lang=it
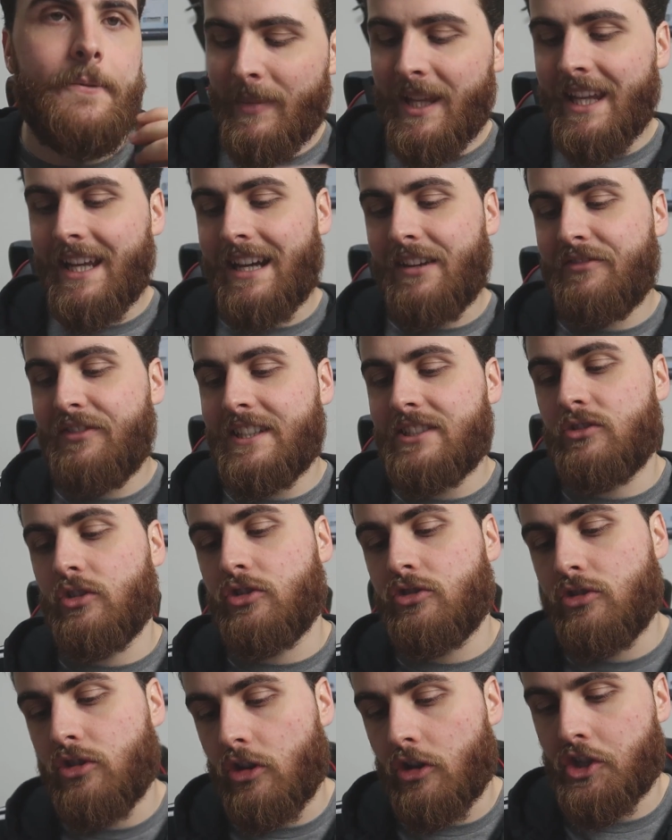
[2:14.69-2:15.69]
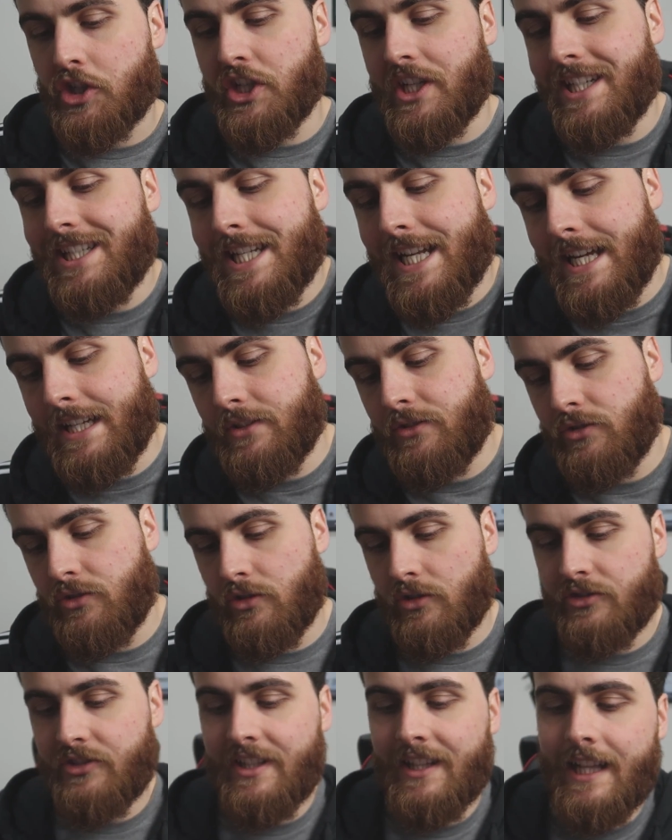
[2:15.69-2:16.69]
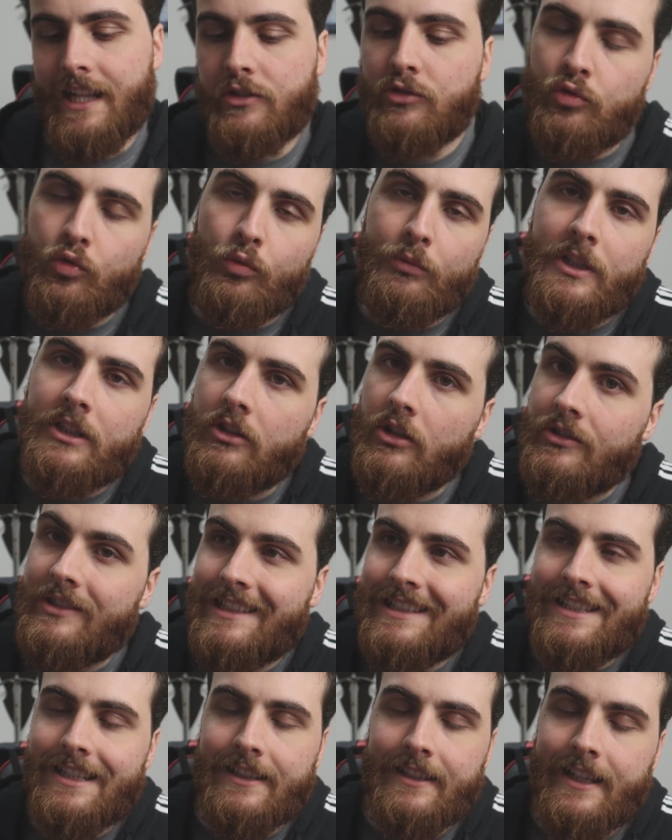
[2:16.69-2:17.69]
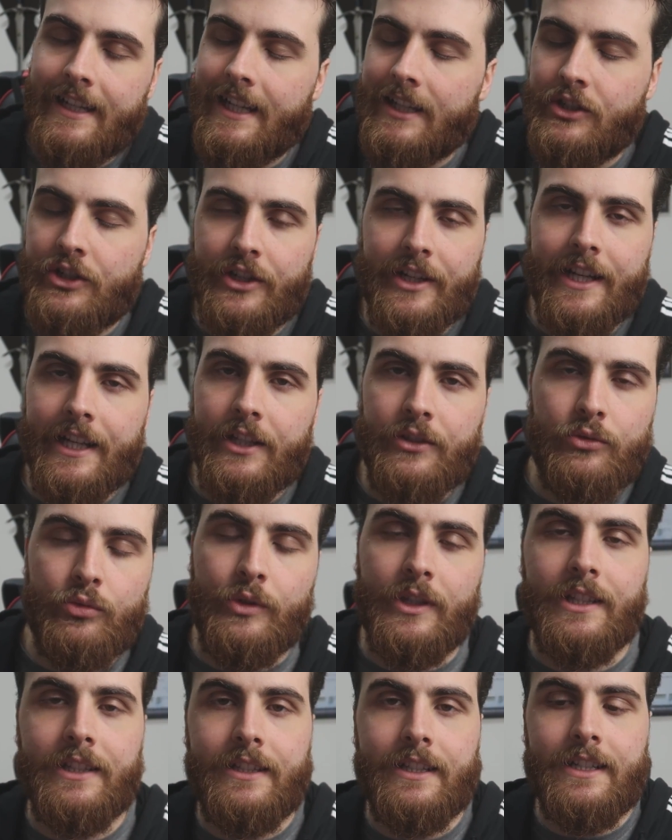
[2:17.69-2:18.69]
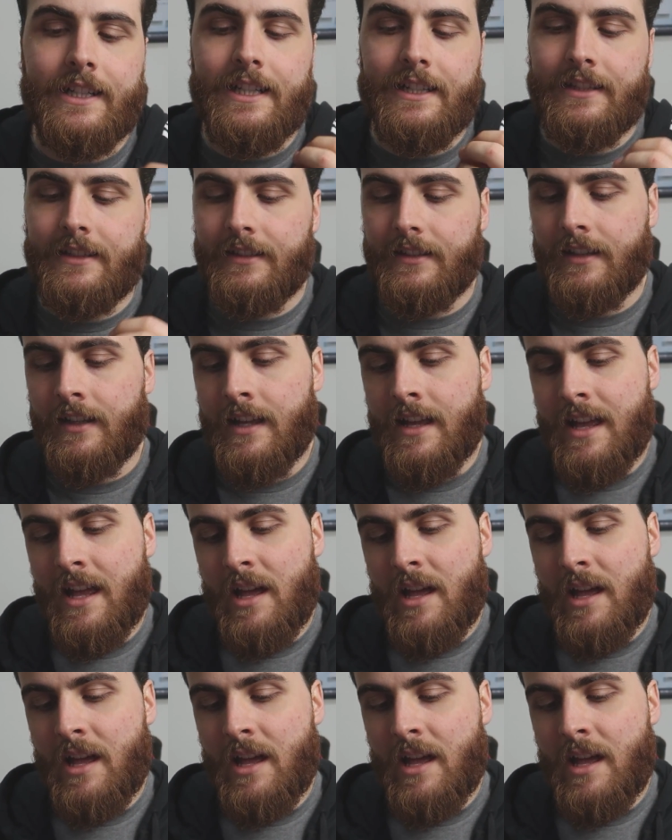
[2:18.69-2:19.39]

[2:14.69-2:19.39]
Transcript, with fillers: Mi ha fatto storcere il naso sin da subito senza andare a cercare su internet